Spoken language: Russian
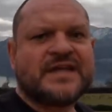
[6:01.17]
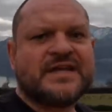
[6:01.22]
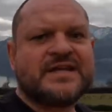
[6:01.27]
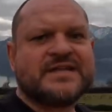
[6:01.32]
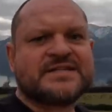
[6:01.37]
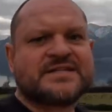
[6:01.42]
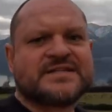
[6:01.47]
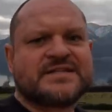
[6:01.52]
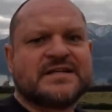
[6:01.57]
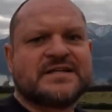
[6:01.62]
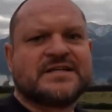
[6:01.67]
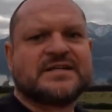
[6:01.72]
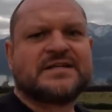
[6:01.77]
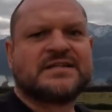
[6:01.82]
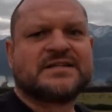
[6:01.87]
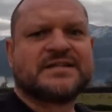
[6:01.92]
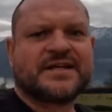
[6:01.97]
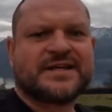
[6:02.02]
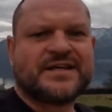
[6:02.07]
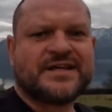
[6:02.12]
из
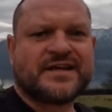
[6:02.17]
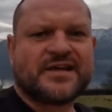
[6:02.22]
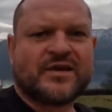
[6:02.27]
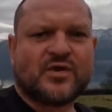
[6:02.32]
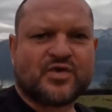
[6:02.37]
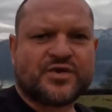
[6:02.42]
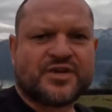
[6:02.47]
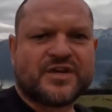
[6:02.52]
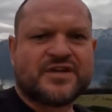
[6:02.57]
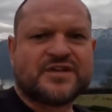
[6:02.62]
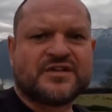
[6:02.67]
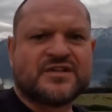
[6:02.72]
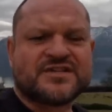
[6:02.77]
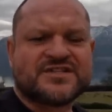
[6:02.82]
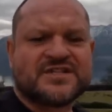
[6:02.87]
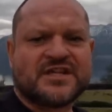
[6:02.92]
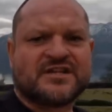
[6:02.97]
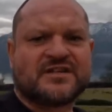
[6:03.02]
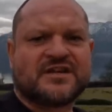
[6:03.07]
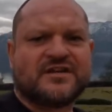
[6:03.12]
э, таких легких
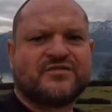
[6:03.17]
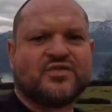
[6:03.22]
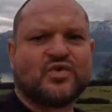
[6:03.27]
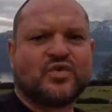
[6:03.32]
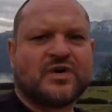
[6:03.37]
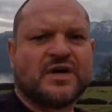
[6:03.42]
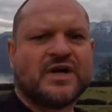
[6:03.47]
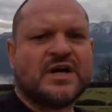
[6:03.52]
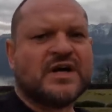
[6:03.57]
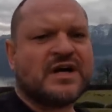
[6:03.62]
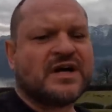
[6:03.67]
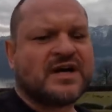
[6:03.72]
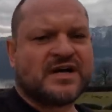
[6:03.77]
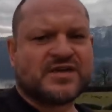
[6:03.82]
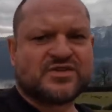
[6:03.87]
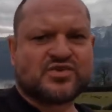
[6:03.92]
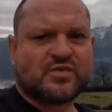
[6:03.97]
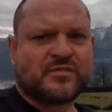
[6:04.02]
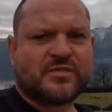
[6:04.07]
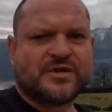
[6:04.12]
недостатков, но
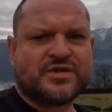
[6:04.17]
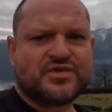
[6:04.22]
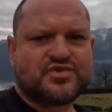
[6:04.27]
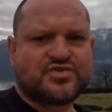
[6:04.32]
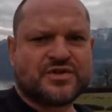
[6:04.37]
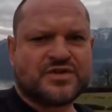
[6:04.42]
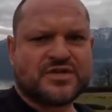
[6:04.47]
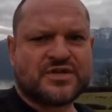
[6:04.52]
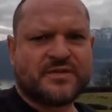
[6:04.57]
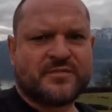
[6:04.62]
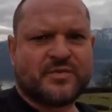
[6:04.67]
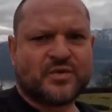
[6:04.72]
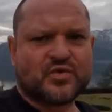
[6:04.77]
особо ничего не, не